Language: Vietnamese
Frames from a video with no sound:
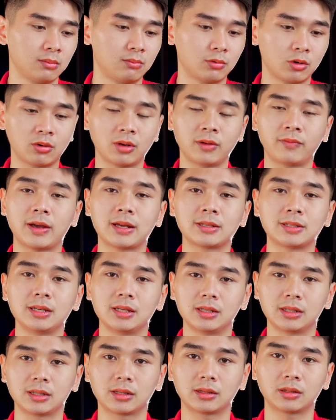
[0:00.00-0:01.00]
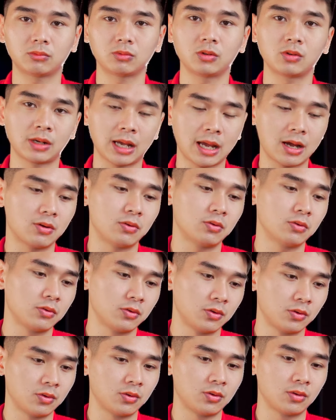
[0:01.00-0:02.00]
Wi-Fi xịn, tốc độ cao,
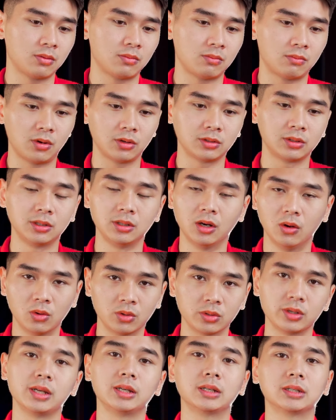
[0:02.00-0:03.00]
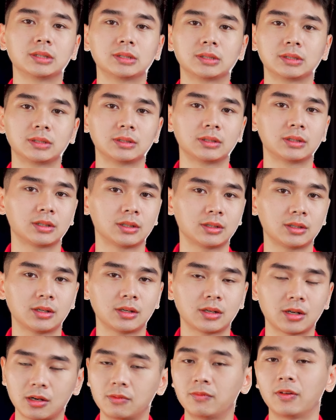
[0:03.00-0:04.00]
mọi thứ ổn định,
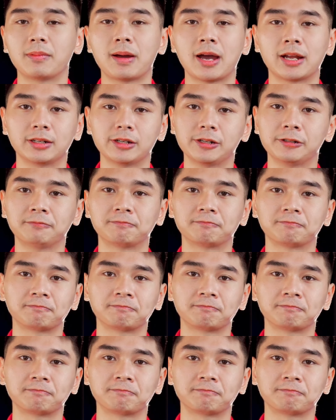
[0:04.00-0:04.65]
không phải bàn nữa.